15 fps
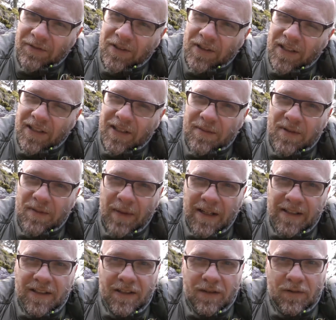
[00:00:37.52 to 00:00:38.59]
von denen gibt es
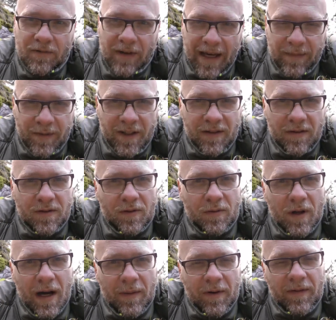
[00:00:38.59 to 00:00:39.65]
Männchen und Weibchen und so
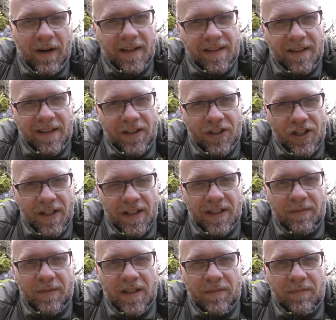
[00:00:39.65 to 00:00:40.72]
kam quasi die Geschichte
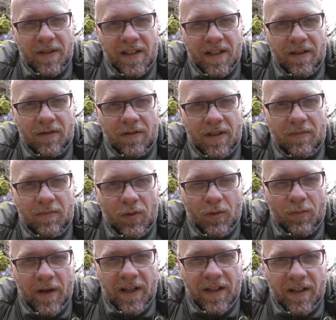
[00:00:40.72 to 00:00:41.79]
mit den Bienen und den
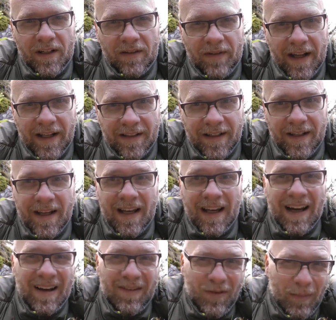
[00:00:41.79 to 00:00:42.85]
Blumen in die Welt.
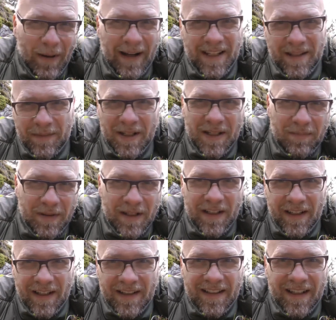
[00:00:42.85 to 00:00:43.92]
Wobei das mit den
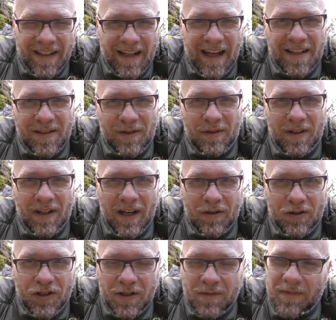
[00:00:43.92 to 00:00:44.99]
Bienen jetzt nicht ganz so genau
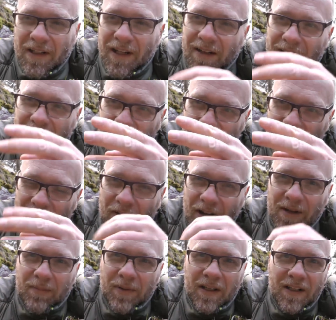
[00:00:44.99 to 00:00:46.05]
stimmt, denn beim
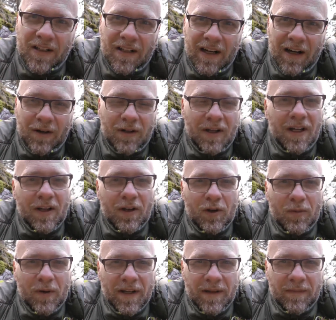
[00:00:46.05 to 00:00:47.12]
Walddingelkraut
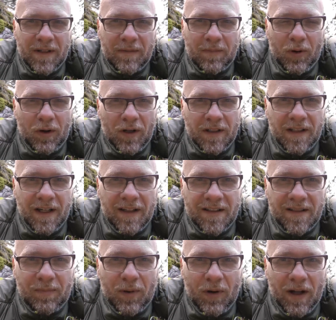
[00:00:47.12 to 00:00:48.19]
übernimmt den
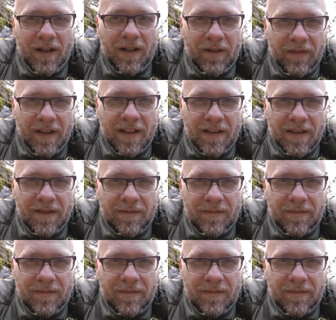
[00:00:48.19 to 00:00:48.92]
Pollentransport der Wind.